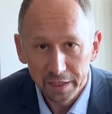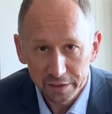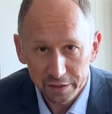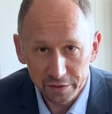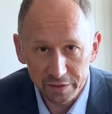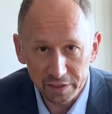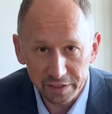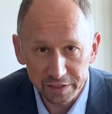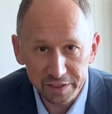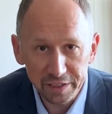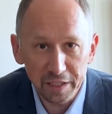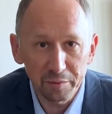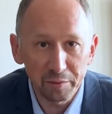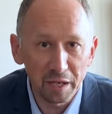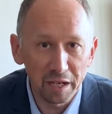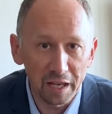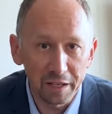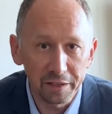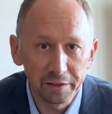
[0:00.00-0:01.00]
Deswegen sieh
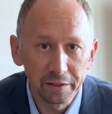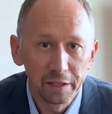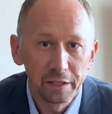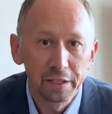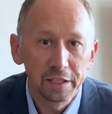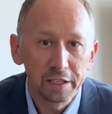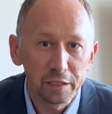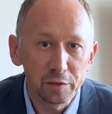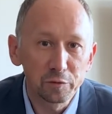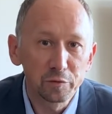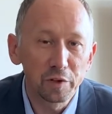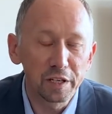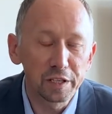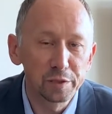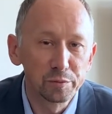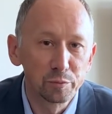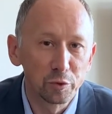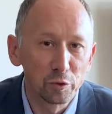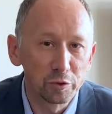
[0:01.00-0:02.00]
mal an, in
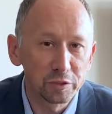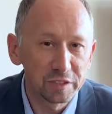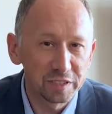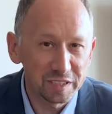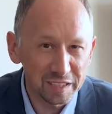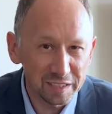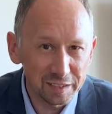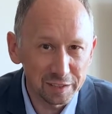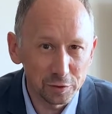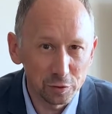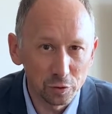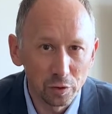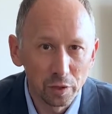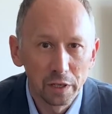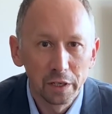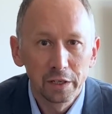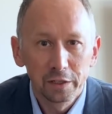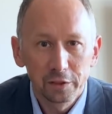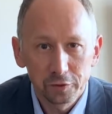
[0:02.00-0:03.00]
welchem Boot sitzt du,
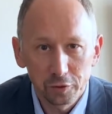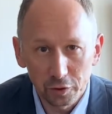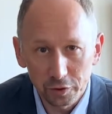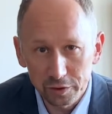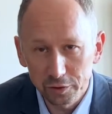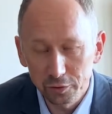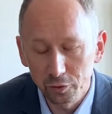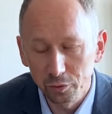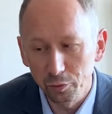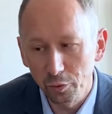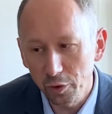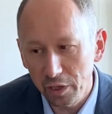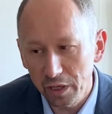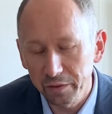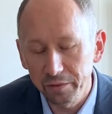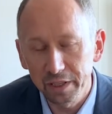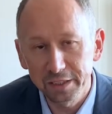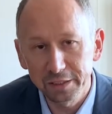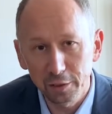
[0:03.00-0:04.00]
solltest du
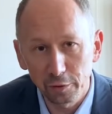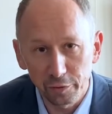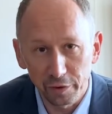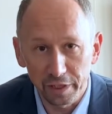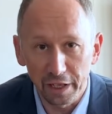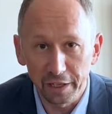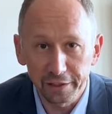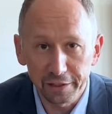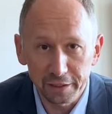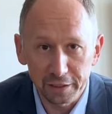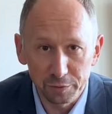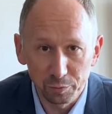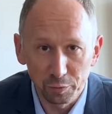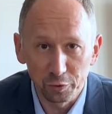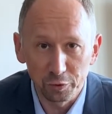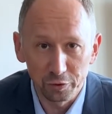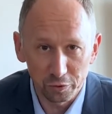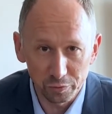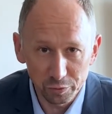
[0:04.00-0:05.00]
möglicherweise auf ein anderes
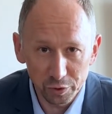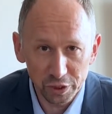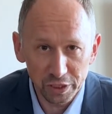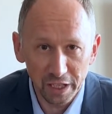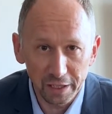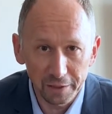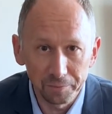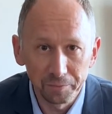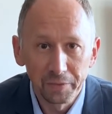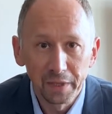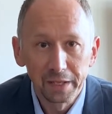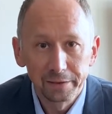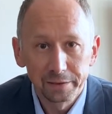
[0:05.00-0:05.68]
Boot umsteigen,